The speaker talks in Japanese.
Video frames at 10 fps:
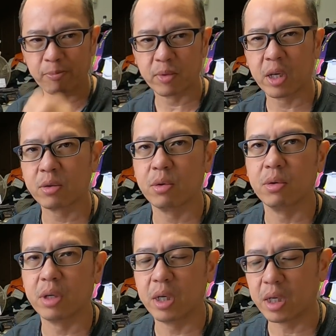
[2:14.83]
あ
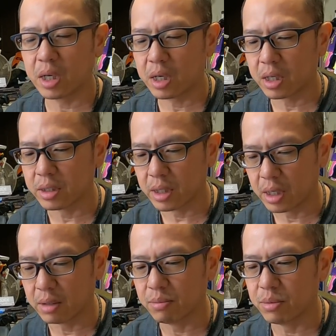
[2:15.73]
と、映画館
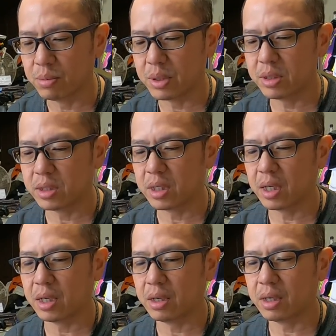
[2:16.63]
で
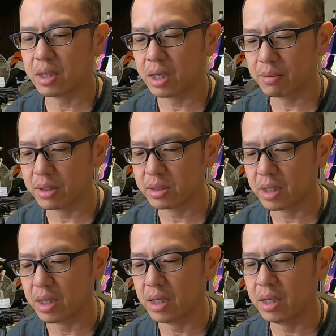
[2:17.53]
ムビチケ買いまして、